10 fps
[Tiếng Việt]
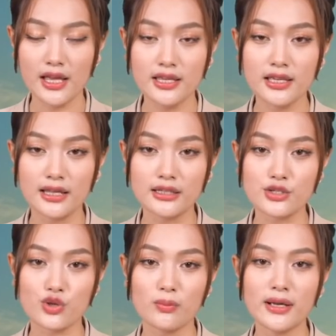Hiện thì
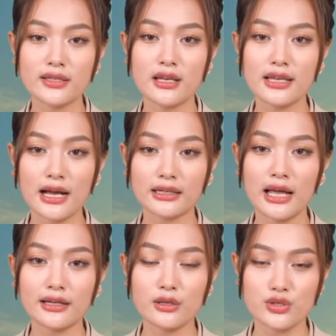số bệnh nhân nặng
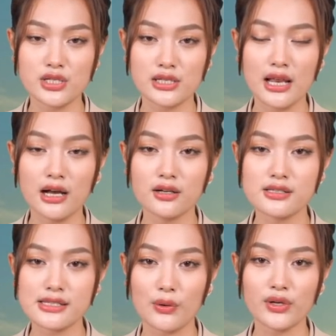đang điều trị là hơn
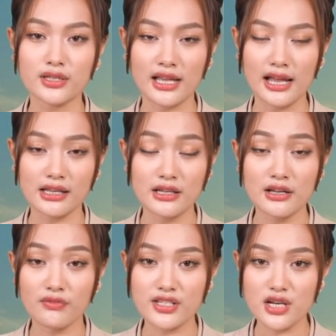6.000 ca
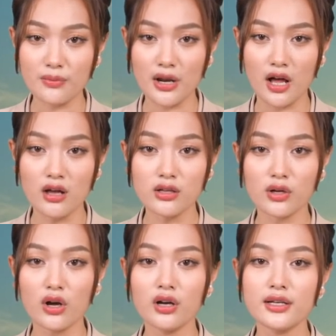và trong đó
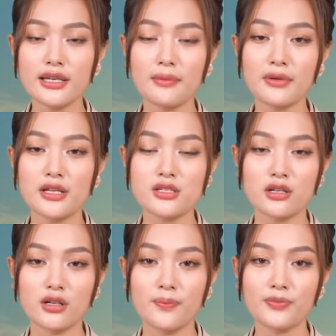có hơn 5.000
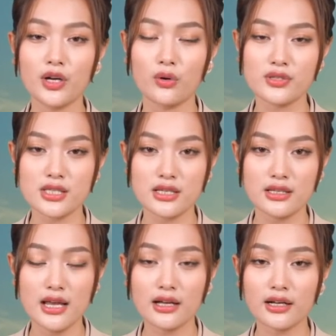trường hợp thở
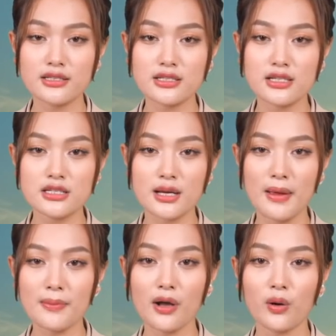oxy, gần 900
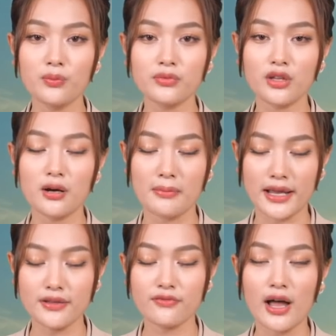F0 thở
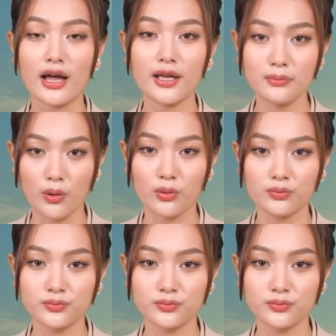máy và ECMO.